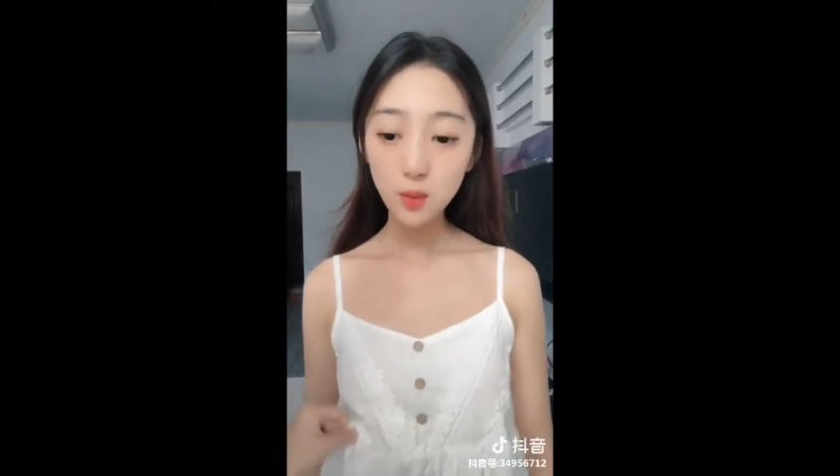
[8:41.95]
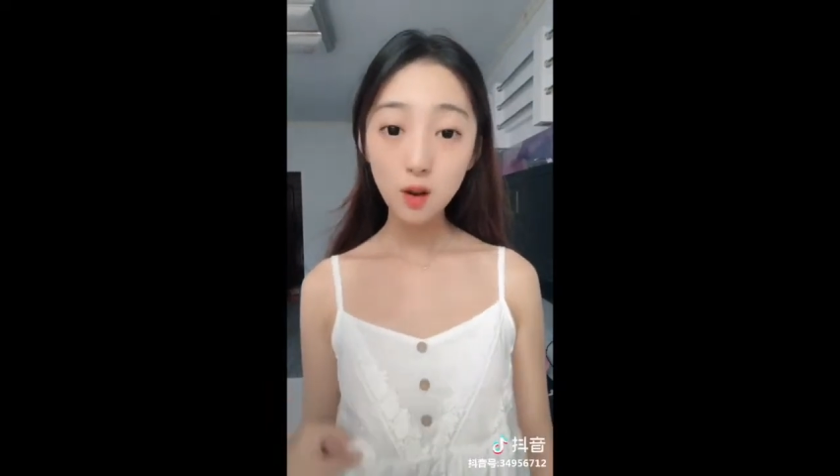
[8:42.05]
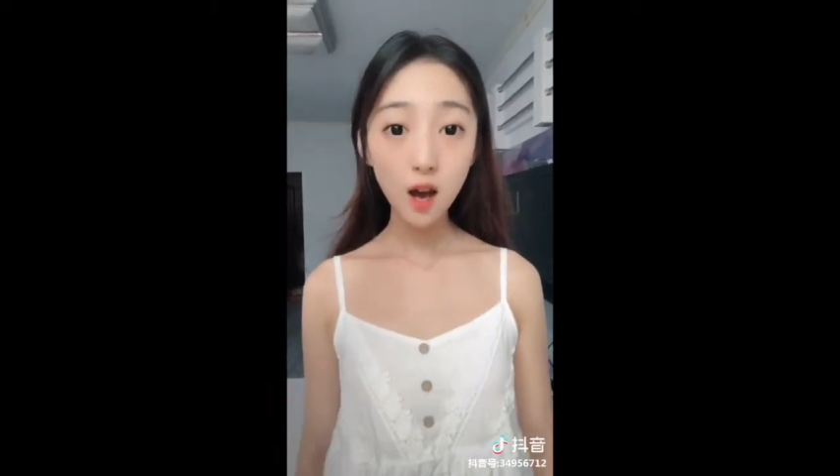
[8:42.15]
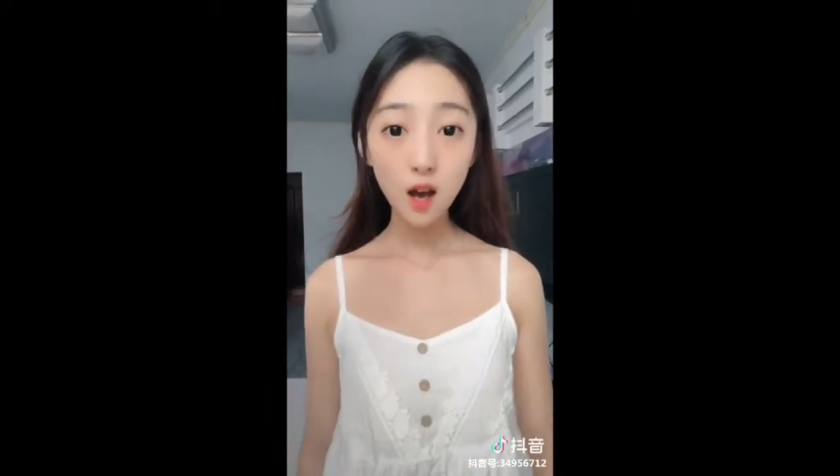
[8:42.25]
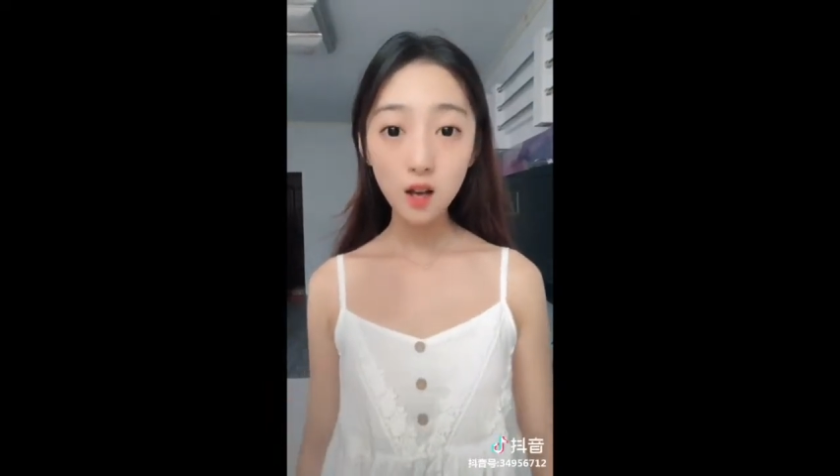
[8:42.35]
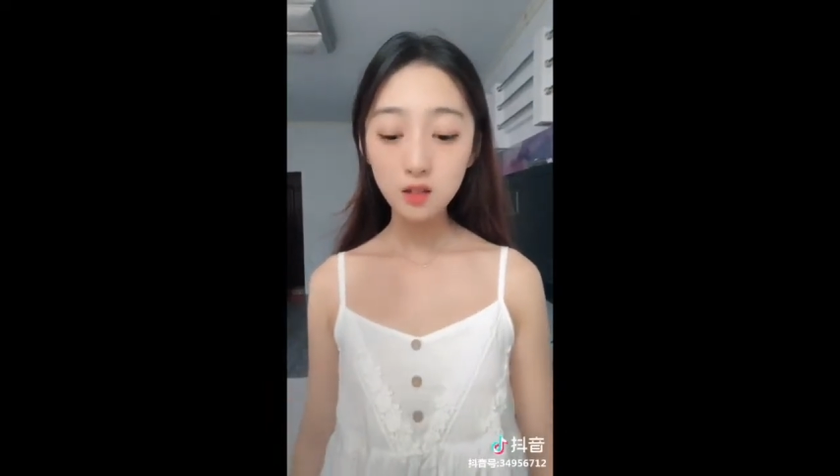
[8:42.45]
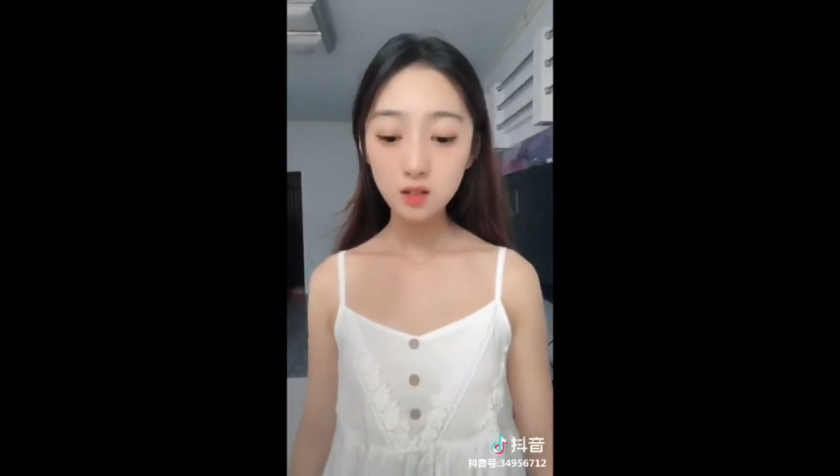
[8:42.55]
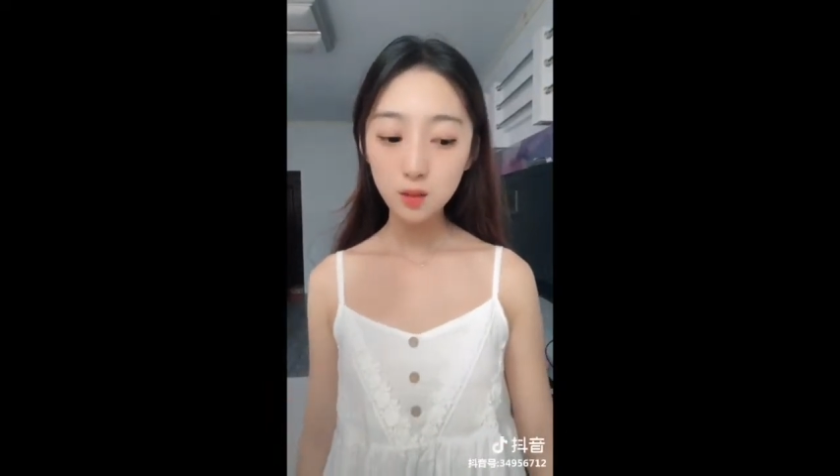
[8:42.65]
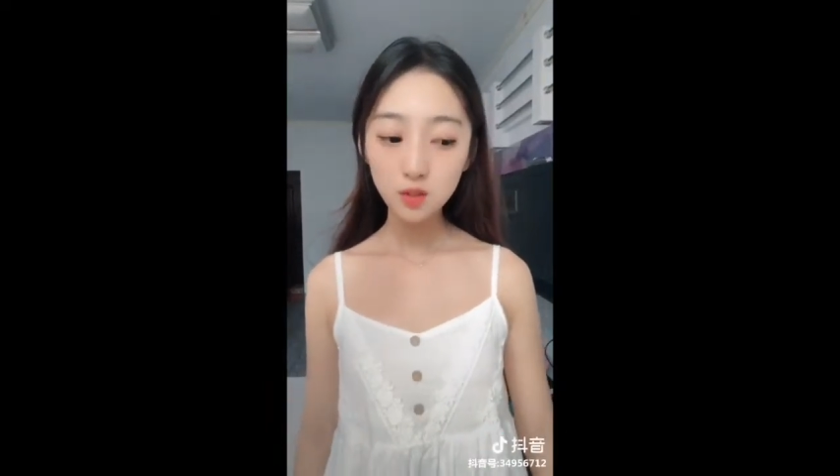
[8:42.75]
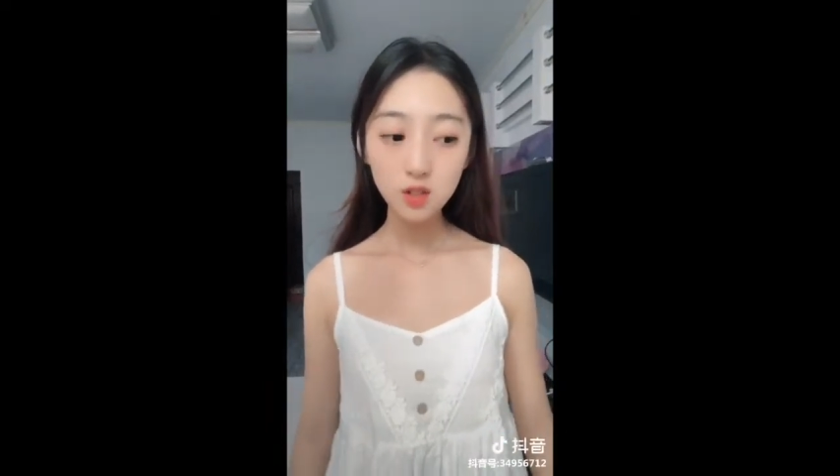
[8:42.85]
有啊，
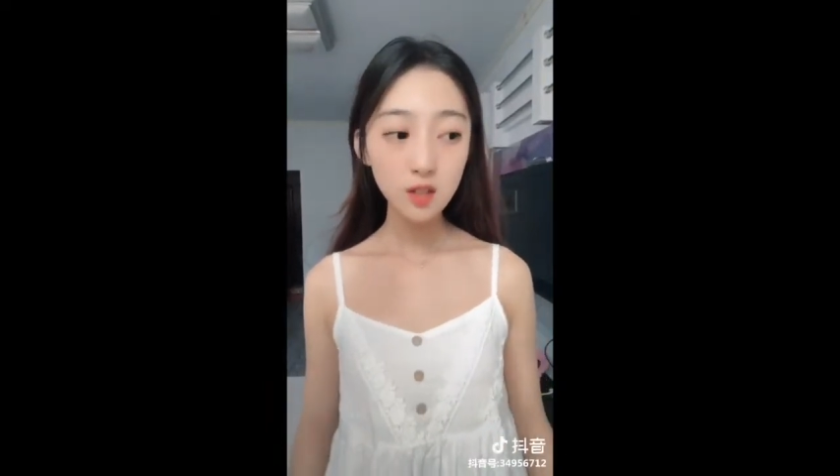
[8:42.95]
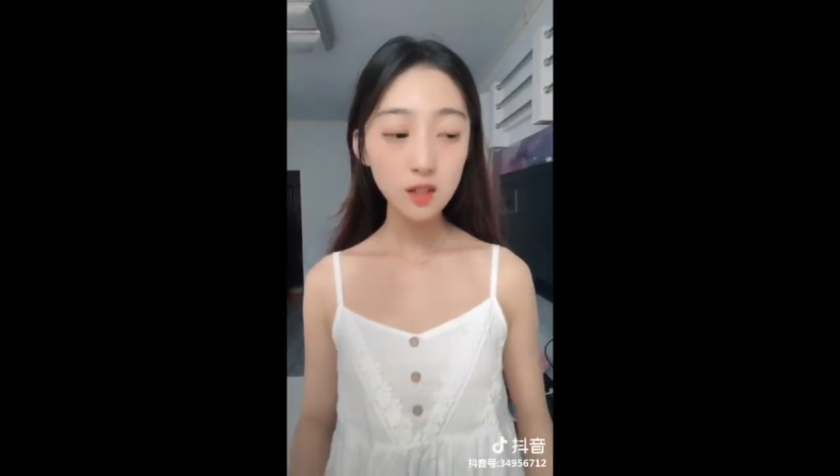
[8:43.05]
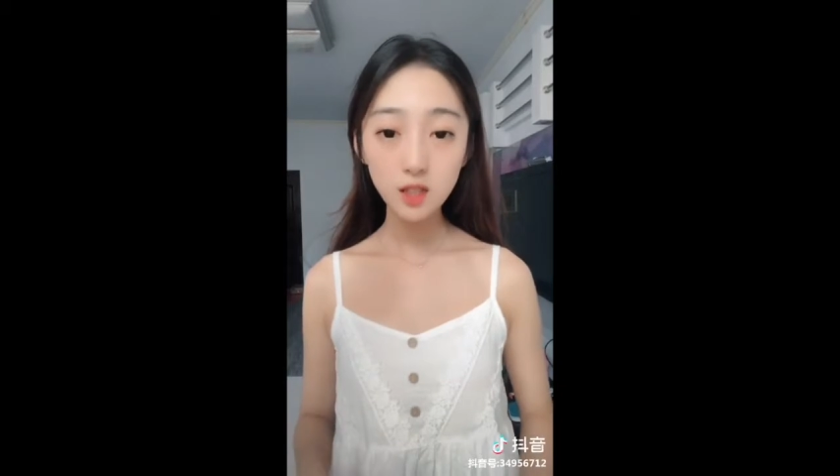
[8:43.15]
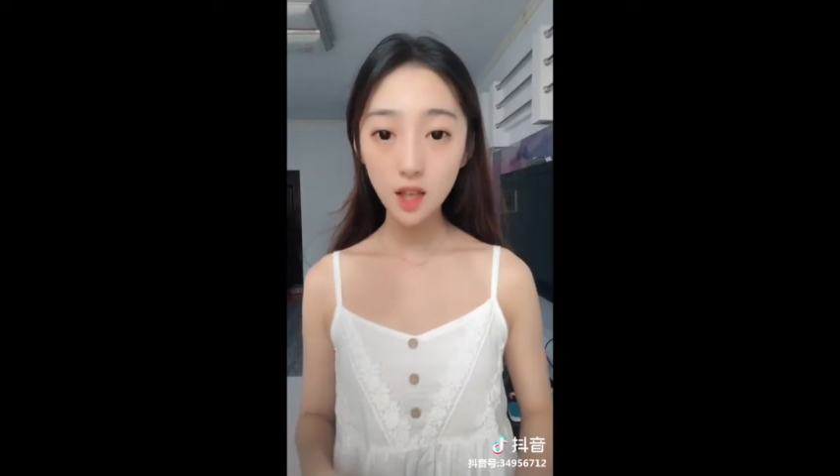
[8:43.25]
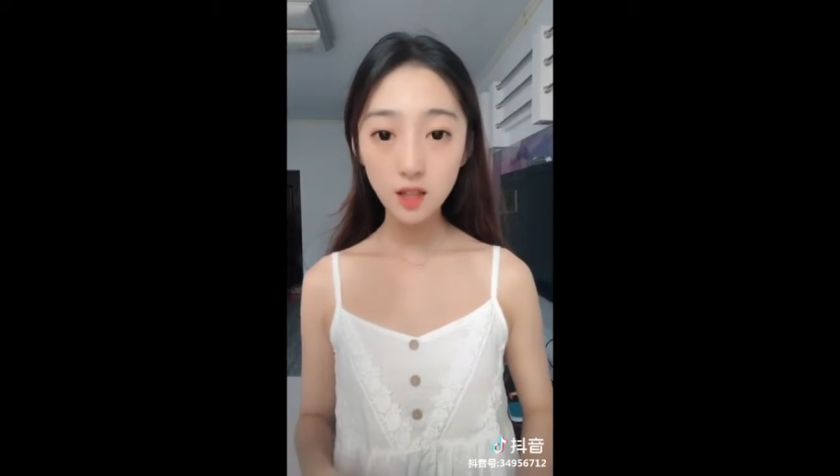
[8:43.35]
这不是大前年打